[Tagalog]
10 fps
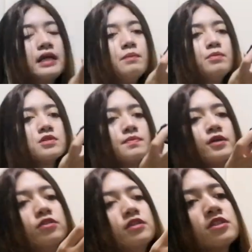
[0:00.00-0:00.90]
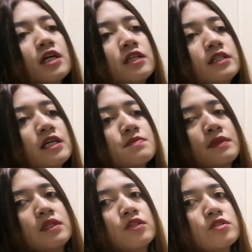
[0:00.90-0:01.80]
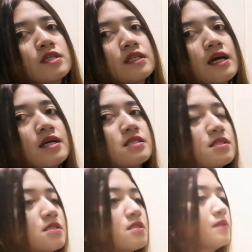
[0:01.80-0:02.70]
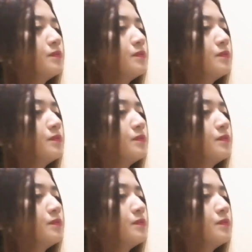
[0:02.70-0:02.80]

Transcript: Tapos, meron din siyang adjustment dito sa taas.